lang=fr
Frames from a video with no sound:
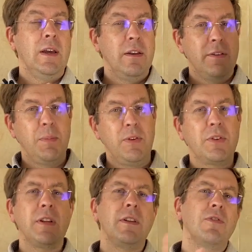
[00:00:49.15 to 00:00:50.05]
Les
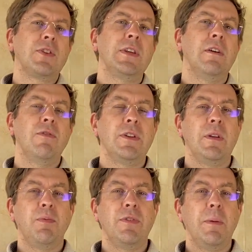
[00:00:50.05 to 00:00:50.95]
épisodes qui étaient sortis avant
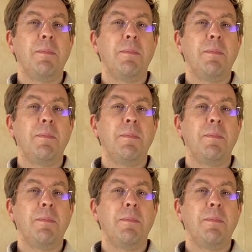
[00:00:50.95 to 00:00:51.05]
étaient plus des